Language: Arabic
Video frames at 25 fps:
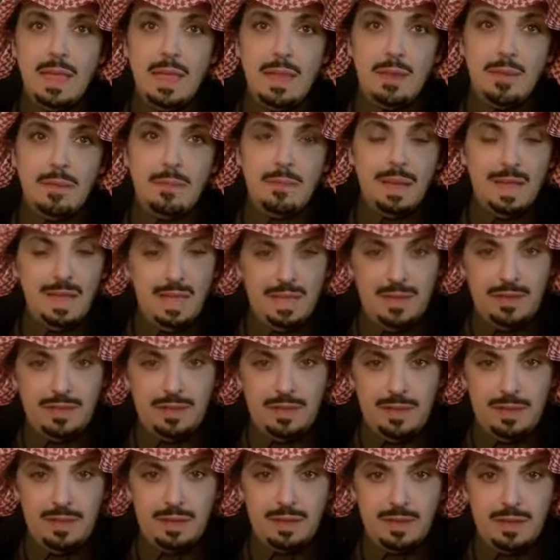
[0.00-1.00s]
ما يعرف
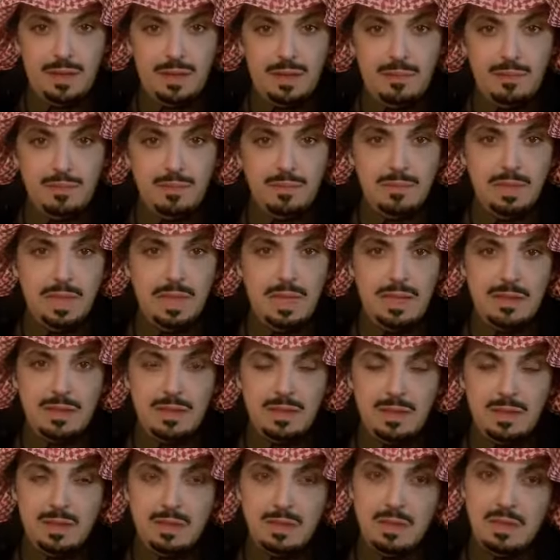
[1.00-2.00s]
الاحترام
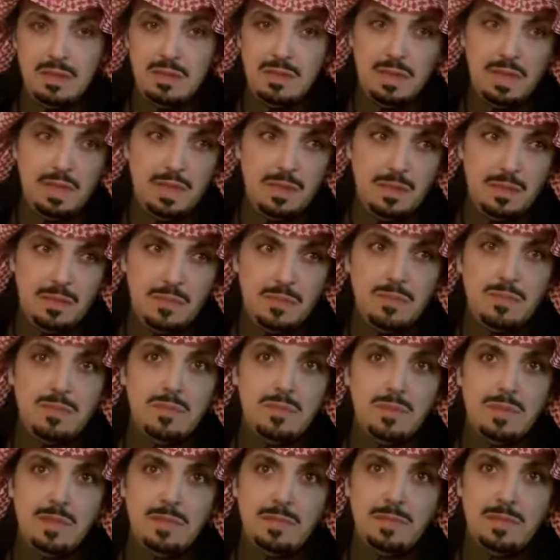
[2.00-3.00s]
اعتقد انت ايضا
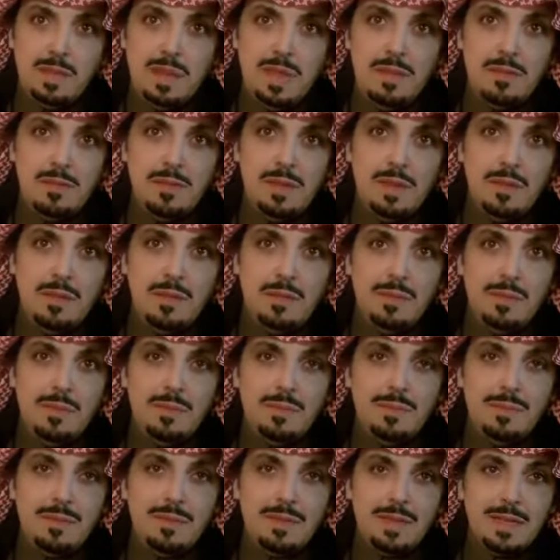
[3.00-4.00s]
يجب تعامله
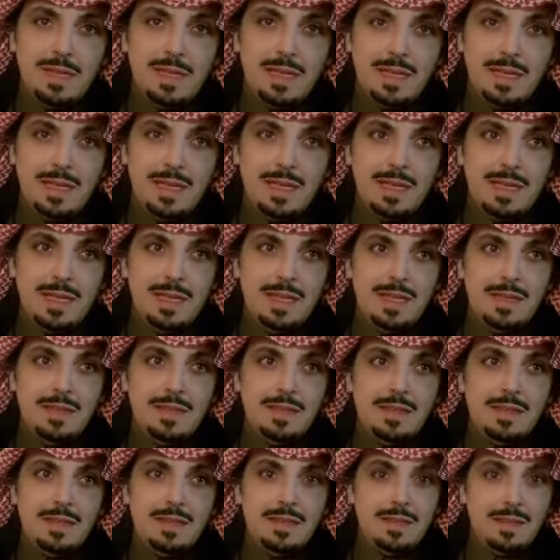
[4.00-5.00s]
بالطريقه اللي
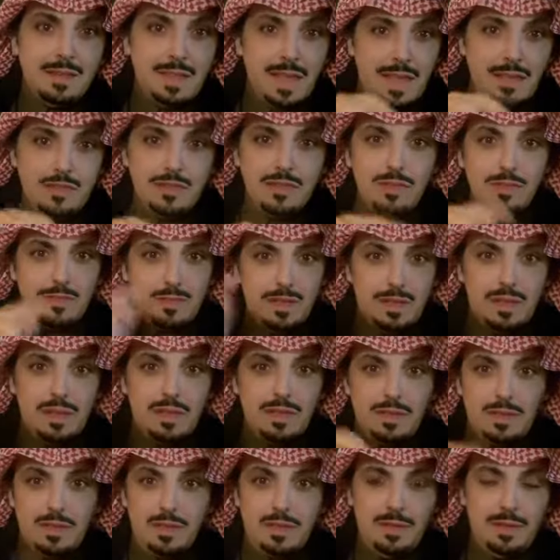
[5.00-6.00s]
تناسب
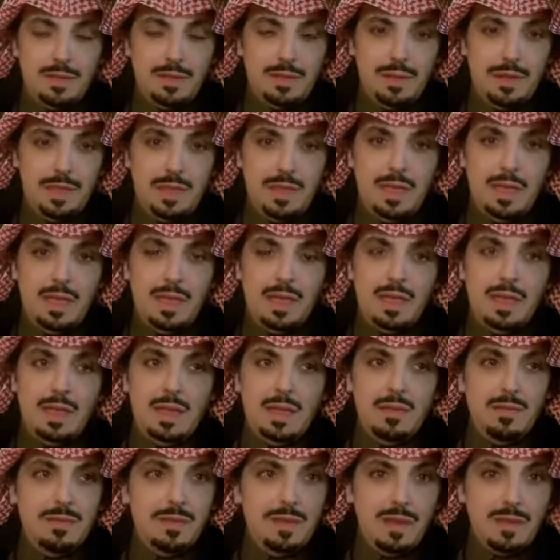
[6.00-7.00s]
طريقته
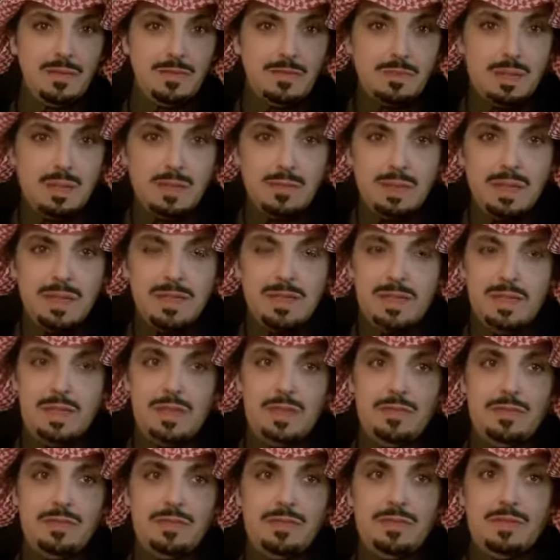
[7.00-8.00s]
لان في ناس ما ما
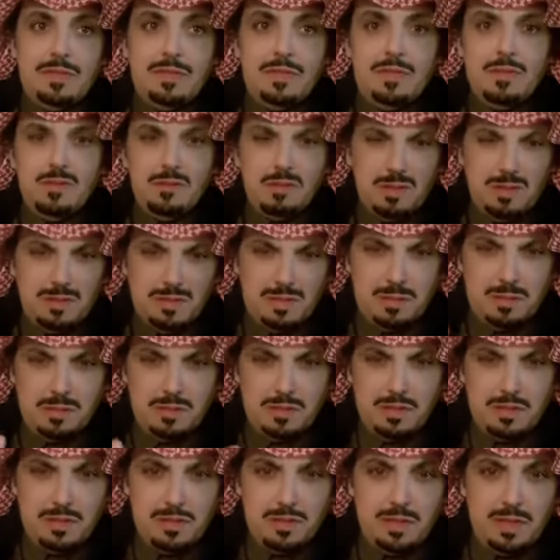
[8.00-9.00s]
تعرف خصوصا في
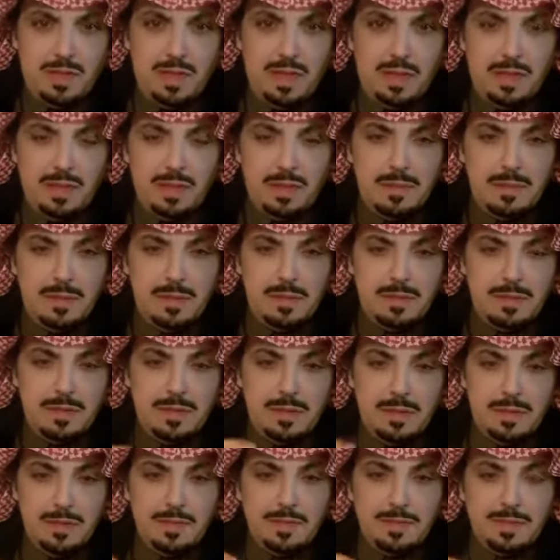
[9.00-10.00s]
المستشفيات لما
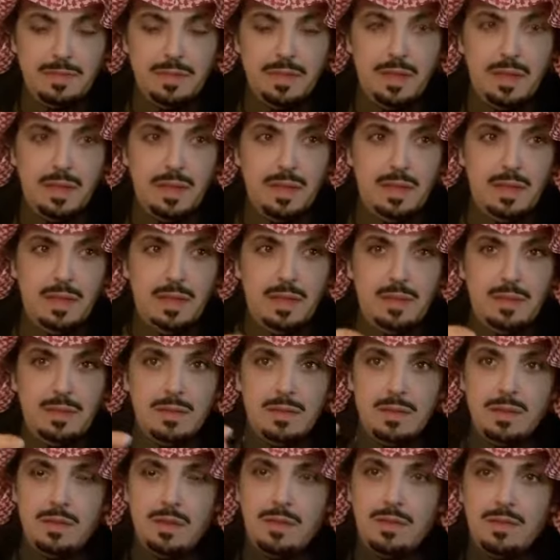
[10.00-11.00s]
تجي
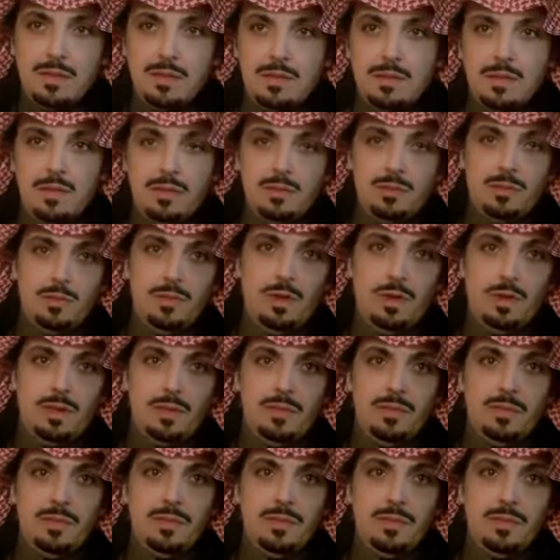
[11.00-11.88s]
تضغط الزر وتواقف